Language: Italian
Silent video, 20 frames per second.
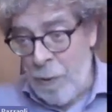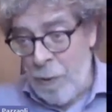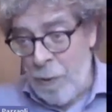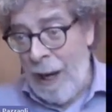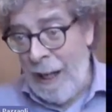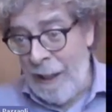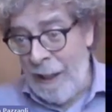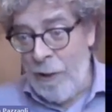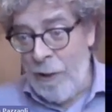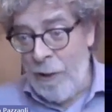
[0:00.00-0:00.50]

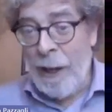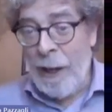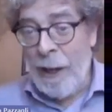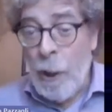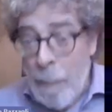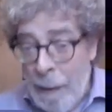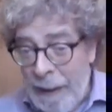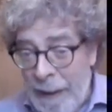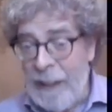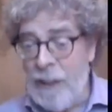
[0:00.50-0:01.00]
processuale, no?
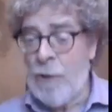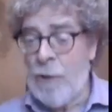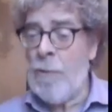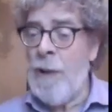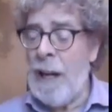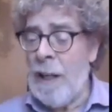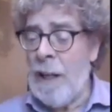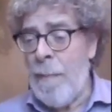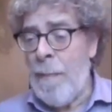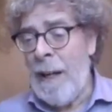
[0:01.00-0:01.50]
ecco perché
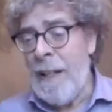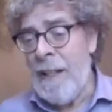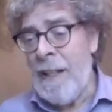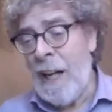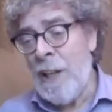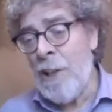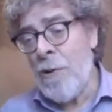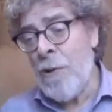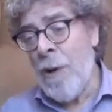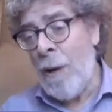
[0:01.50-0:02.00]
studiare il
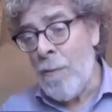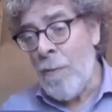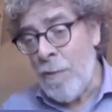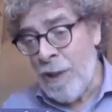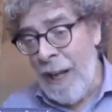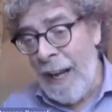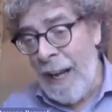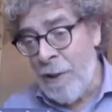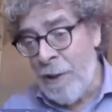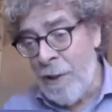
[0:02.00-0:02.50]
paesaggio ha
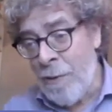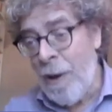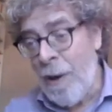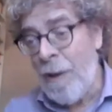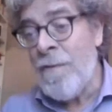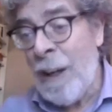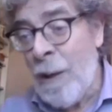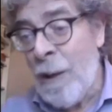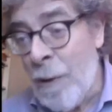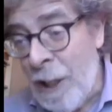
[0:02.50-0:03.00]
un
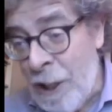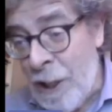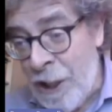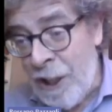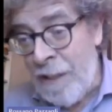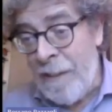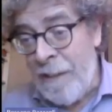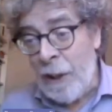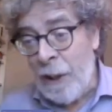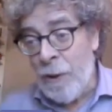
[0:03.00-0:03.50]
senso, ha un valore
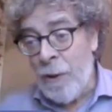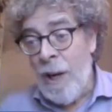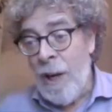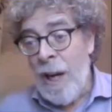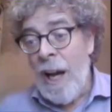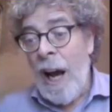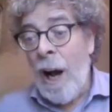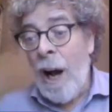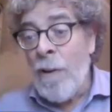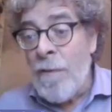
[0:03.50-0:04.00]

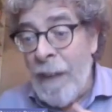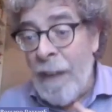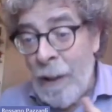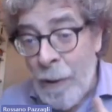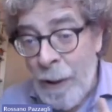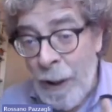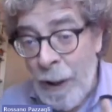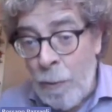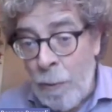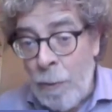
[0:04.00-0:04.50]
civico, ha un
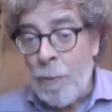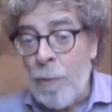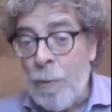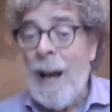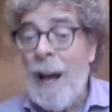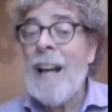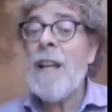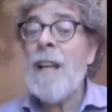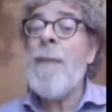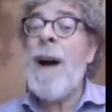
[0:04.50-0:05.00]
valore
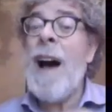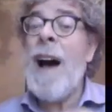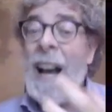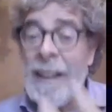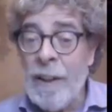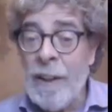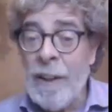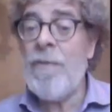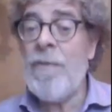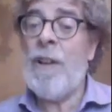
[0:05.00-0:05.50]
culturale ma
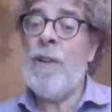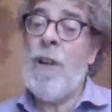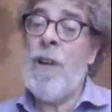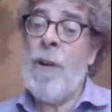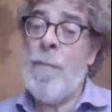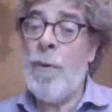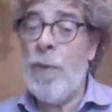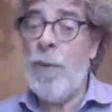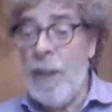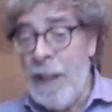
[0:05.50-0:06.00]
anche un
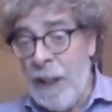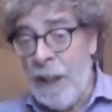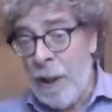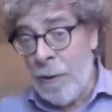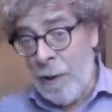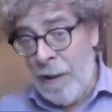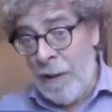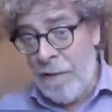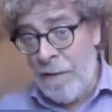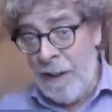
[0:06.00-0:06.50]
valore
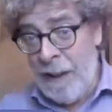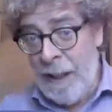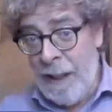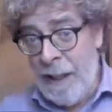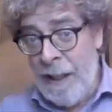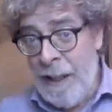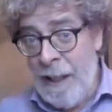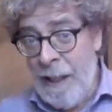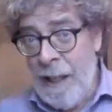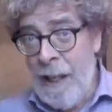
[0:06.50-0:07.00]
politico alla
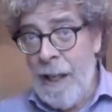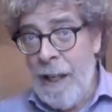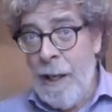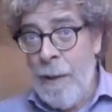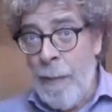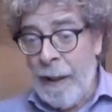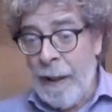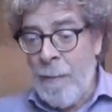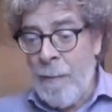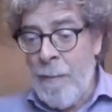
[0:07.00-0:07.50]
fine
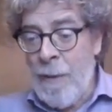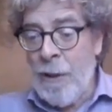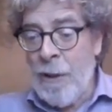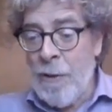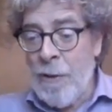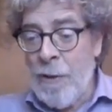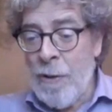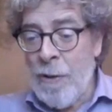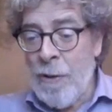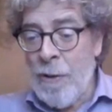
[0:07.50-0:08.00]
perché mi
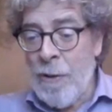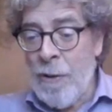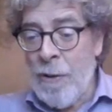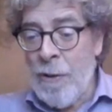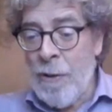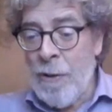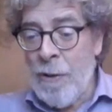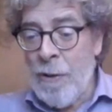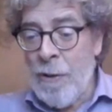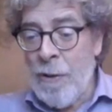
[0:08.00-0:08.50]

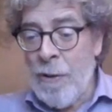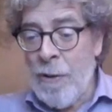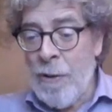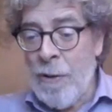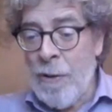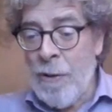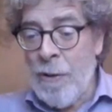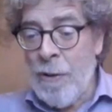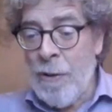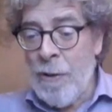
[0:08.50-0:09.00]
consente
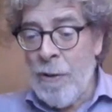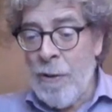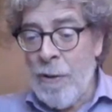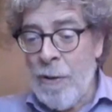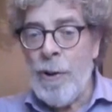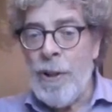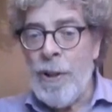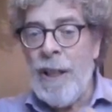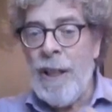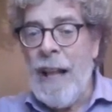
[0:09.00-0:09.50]
appunto di
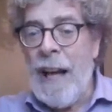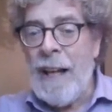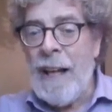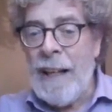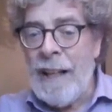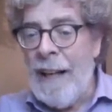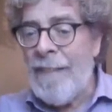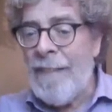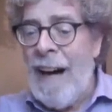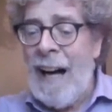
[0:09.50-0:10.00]

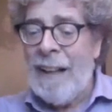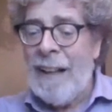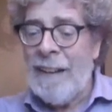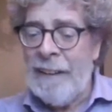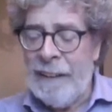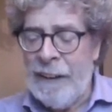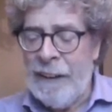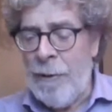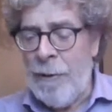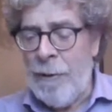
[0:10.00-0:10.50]
proiettare in
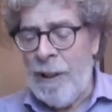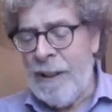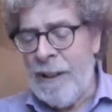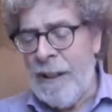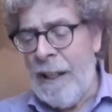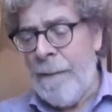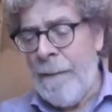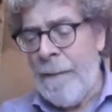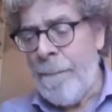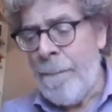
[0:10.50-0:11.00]
avanti
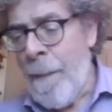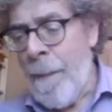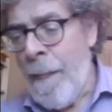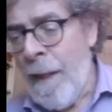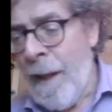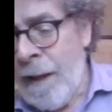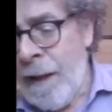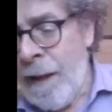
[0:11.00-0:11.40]
questa,